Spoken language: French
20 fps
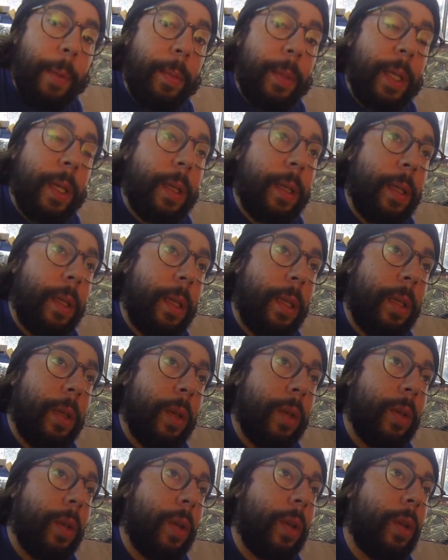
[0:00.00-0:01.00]
technique
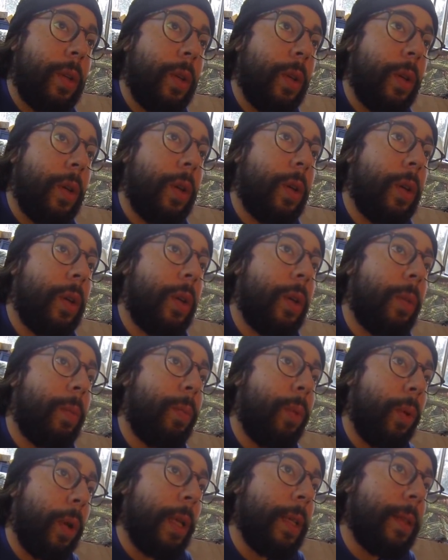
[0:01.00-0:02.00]
euh, que
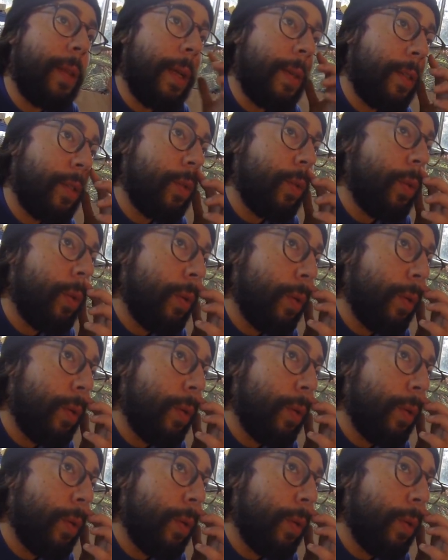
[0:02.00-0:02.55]
pour les tasseaux.